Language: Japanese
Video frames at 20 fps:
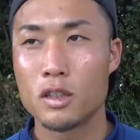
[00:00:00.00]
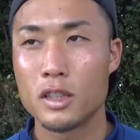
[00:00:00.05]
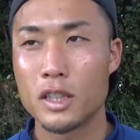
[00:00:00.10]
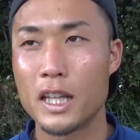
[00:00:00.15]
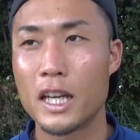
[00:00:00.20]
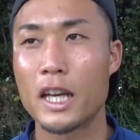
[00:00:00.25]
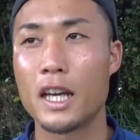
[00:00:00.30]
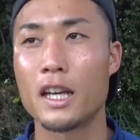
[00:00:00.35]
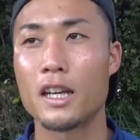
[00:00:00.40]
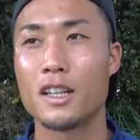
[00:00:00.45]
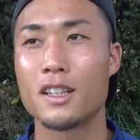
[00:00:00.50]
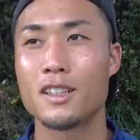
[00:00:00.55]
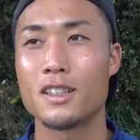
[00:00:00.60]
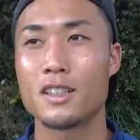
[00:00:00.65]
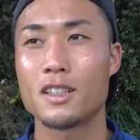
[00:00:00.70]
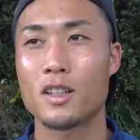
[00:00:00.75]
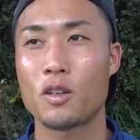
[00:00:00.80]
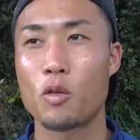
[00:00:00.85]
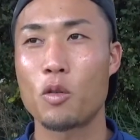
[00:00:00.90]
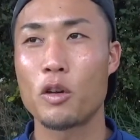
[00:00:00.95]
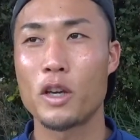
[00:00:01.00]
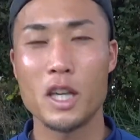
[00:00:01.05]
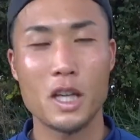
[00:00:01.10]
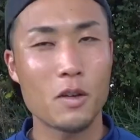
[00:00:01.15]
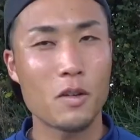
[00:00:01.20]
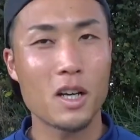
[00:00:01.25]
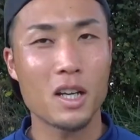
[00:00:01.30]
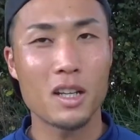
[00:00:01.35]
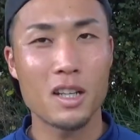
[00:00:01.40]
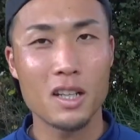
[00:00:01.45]
でこう引
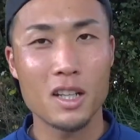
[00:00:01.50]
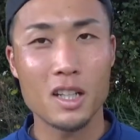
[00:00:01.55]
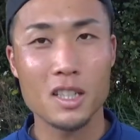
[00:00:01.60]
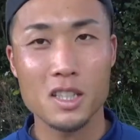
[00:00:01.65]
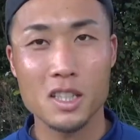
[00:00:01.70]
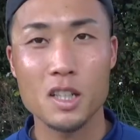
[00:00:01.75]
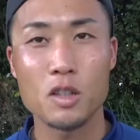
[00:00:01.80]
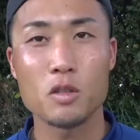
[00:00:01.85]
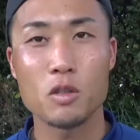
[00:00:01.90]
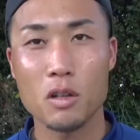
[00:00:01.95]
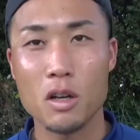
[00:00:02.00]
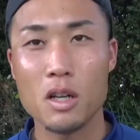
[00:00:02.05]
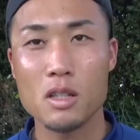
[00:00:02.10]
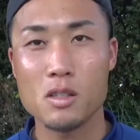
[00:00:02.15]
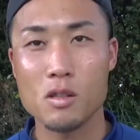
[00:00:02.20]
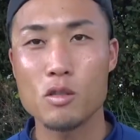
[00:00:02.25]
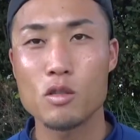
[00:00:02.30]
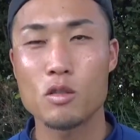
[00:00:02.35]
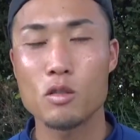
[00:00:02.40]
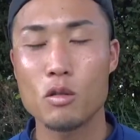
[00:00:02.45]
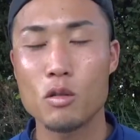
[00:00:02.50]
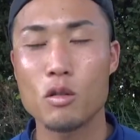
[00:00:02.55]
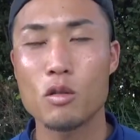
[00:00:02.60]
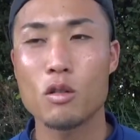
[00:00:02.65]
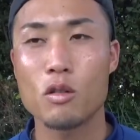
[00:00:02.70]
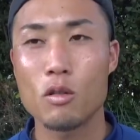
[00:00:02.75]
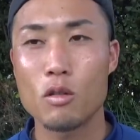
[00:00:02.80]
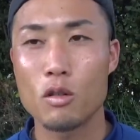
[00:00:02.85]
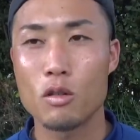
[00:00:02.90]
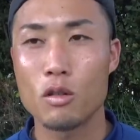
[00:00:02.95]
き分けになっちゃうとかそういうところ
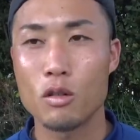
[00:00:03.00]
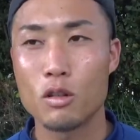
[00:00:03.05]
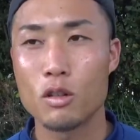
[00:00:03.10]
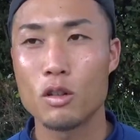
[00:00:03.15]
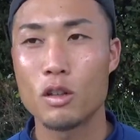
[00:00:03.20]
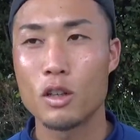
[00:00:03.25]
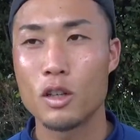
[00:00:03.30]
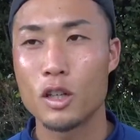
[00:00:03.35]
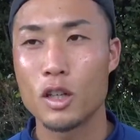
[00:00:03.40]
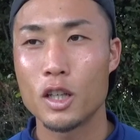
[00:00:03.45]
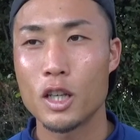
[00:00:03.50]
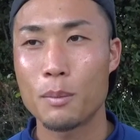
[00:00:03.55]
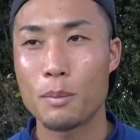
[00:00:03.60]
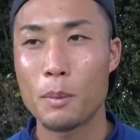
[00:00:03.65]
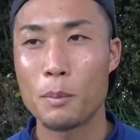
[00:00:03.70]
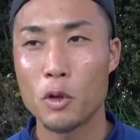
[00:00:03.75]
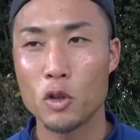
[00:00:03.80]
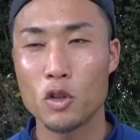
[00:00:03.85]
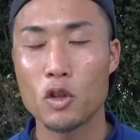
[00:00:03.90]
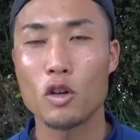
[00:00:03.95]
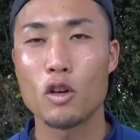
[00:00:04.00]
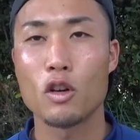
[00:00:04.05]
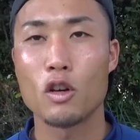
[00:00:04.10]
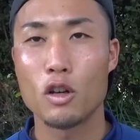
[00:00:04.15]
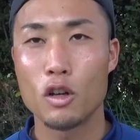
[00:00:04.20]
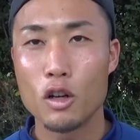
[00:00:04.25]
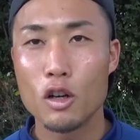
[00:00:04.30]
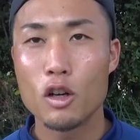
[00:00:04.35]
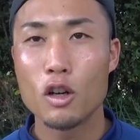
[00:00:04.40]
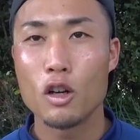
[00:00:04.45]
もやっぱもっと
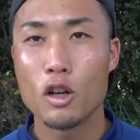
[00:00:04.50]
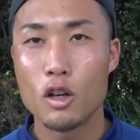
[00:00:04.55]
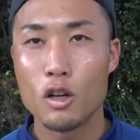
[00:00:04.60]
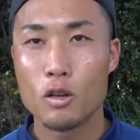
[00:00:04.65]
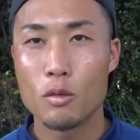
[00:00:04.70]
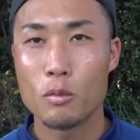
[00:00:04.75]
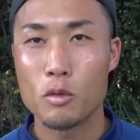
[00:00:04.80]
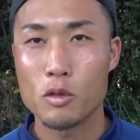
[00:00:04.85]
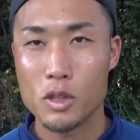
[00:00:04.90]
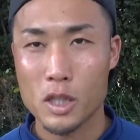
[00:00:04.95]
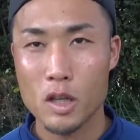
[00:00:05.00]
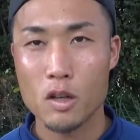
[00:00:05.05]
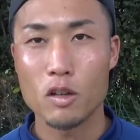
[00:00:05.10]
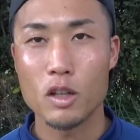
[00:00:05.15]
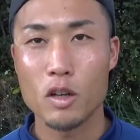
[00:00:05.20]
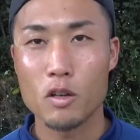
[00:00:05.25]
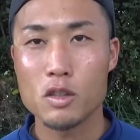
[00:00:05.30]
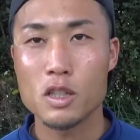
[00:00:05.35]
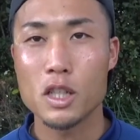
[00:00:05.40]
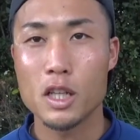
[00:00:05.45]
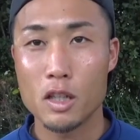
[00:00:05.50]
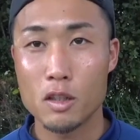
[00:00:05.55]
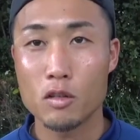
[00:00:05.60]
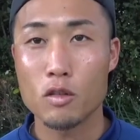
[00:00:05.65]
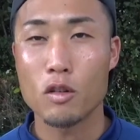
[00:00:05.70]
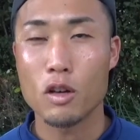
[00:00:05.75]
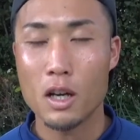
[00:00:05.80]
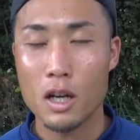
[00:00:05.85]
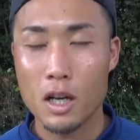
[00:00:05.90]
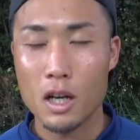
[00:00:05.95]
もうゼロで抑える
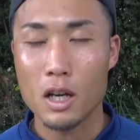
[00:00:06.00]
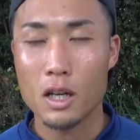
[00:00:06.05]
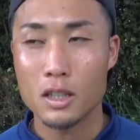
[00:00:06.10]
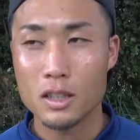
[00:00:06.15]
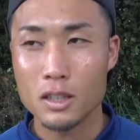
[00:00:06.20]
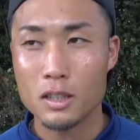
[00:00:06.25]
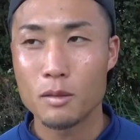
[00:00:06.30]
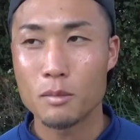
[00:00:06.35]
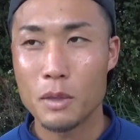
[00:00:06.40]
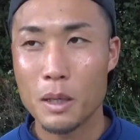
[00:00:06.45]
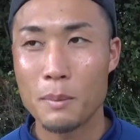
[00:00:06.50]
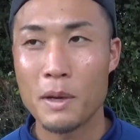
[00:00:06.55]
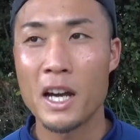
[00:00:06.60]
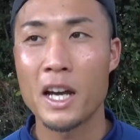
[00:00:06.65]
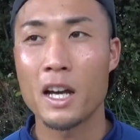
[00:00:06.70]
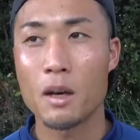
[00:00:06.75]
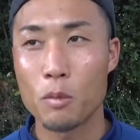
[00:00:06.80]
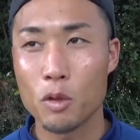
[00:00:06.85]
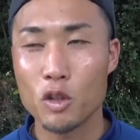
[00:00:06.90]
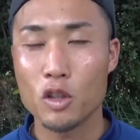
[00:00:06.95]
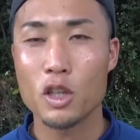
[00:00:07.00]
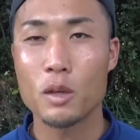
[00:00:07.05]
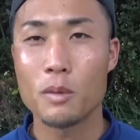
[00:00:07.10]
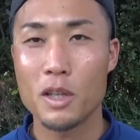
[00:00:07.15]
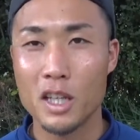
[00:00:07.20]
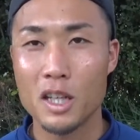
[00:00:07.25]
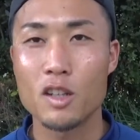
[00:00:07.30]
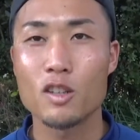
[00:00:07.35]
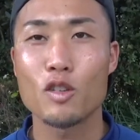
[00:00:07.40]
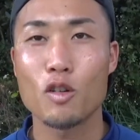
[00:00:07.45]
とか、まあ、前がもっと決
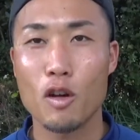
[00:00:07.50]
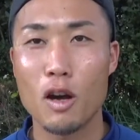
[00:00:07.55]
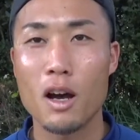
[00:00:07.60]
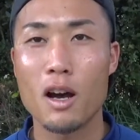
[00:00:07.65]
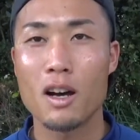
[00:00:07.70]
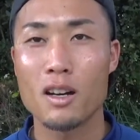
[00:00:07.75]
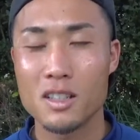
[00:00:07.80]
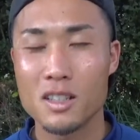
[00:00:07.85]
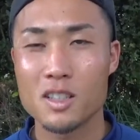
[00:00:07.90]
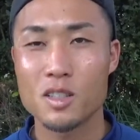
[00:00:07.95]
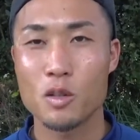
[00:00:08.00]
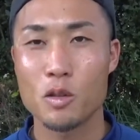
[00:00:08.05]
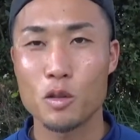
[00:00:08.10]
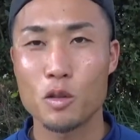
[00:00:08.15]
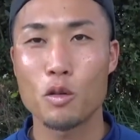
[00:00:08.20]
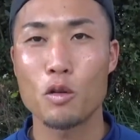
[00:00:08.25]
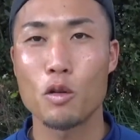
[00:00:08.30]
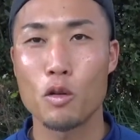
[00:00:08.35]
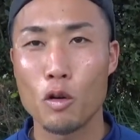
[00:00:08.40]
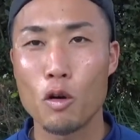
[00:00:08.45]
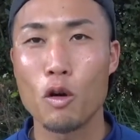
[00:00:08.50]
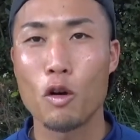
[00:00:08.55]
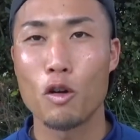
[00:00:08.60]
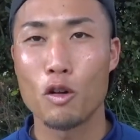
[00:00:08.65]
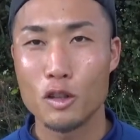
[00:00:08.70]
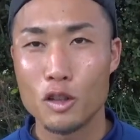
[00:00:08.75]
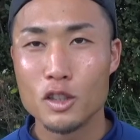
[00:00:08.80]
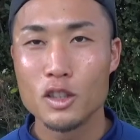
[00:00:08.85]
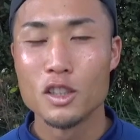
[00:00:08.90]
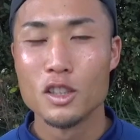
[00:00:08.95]
めきるとかそういうところを、
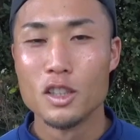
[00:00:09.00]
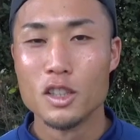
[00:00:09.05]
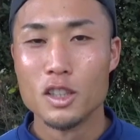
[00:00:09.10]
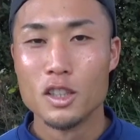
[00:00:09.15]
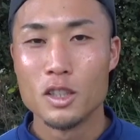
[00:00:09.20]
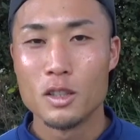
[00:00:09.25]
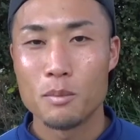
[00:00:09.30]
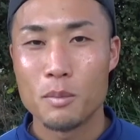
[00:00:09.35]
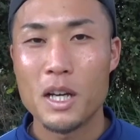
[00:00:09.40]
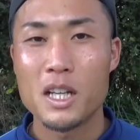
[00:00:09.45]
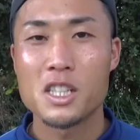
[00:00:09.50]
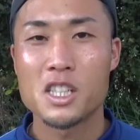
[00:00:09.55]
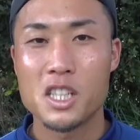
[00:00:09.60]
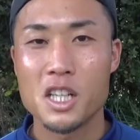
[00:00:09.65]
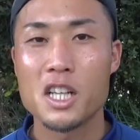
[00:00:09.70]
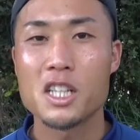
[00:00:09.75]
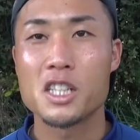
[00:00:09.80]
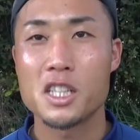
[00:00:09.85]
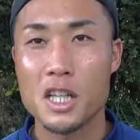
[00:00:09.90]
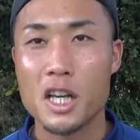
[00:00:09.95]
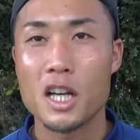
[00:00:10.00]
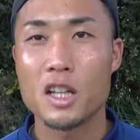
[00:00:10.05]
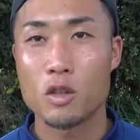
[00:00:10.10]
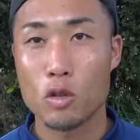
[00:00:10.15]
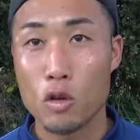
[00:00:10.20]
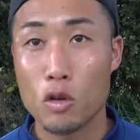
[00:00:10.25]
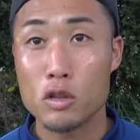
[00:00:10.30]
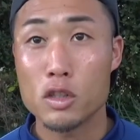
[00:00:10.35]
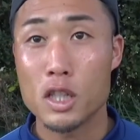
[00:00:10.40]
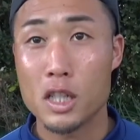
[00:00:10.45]
まあ、1試合1試合あ
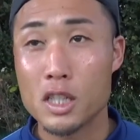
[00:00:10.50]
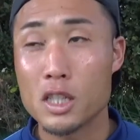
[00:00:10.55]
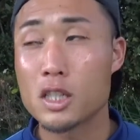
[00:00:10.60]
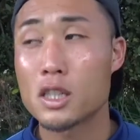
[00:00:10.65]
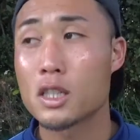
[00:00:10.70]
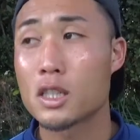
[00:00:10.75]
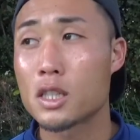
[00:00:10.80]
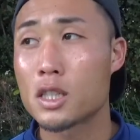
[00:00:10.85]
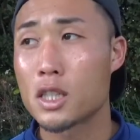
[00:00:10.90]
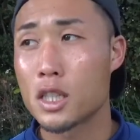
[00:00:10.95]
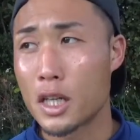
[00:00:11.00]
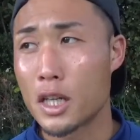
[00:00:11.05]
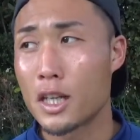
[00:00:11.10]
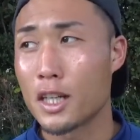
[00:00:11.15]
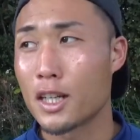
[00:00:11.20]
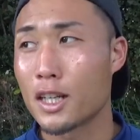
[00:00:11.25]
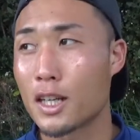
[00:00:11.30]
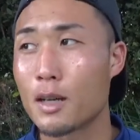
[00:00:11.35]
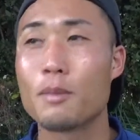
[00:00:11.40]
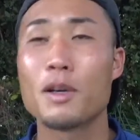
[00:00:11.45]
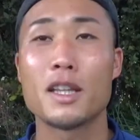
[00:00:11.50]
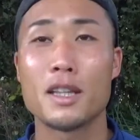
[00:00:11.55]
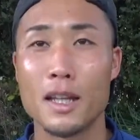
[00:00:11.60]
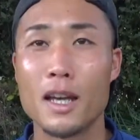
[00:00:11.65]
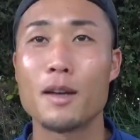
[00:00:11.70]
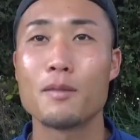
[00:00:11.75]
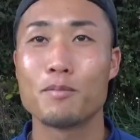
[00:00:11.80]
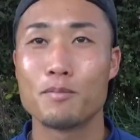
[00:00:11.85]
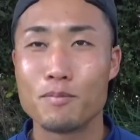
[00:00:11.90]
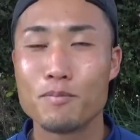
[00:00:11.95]
と3試合頑張って、
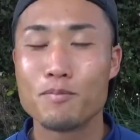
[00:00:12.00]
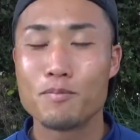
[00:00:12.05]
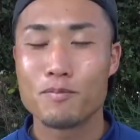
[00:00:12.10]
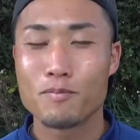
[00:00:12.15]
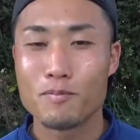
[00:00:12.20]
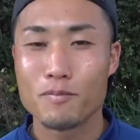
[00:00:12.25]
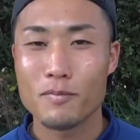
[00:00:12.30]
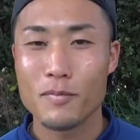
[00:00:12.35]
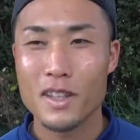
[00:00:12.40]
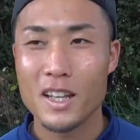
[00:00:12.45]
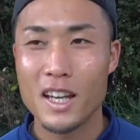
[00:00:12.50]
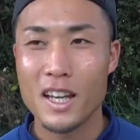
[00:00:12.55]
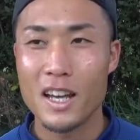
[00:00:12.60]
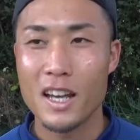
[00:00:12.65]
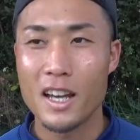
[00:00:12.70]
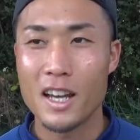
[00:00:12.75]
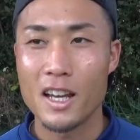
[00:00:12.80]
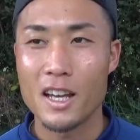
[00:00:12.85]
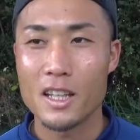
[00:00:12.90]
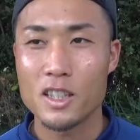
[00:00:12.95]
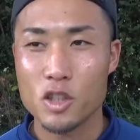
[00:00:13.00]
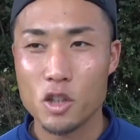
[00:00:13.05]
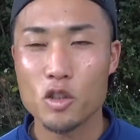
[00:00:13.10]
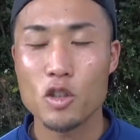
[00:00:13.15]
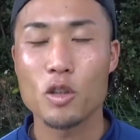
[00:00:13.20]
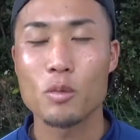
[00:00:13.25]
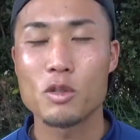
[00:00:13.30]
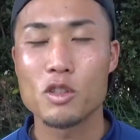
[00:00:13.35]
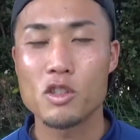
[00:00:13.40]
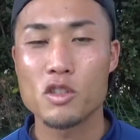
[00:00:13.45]
えー、ちょっ
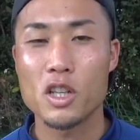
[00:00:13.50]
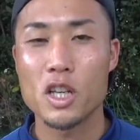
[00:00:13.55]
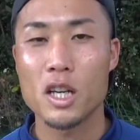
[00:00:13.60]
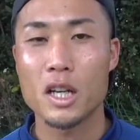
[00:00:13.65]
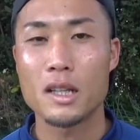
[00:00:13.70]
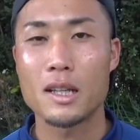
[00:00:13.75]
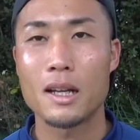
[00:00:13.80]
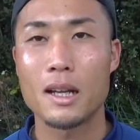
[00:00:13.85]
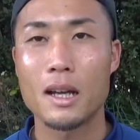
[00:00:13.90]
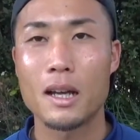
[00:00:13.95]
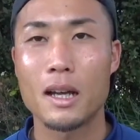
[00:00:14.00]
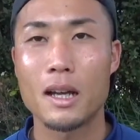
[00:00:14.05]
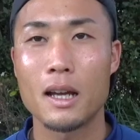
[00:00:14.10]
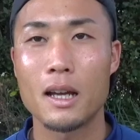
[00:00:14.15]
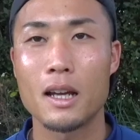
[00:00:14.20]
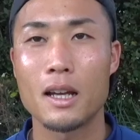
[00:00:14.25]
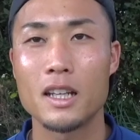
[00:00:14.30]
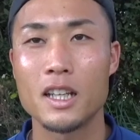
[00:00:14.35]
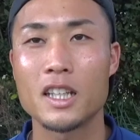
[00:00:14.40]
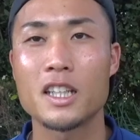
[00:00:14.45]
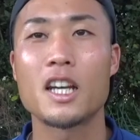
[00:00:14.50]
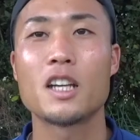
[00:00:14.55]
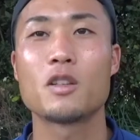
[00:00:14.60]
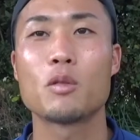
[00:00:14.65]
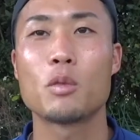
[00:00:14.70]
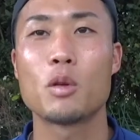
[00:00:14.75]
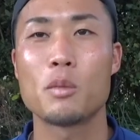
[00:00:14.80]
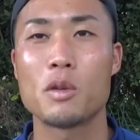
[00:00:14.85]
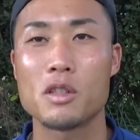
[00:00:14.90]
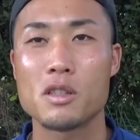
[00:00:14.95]
とでも順位上げていきたい
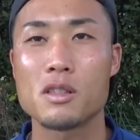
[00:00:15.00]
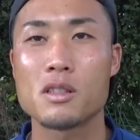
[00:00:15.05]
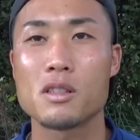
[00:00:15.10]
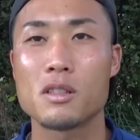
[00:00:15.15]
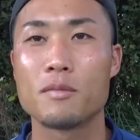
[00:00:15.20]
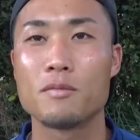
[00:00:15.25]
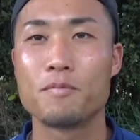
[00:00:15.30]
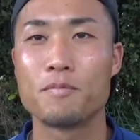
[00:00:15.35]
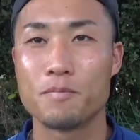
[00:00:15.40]
と思います。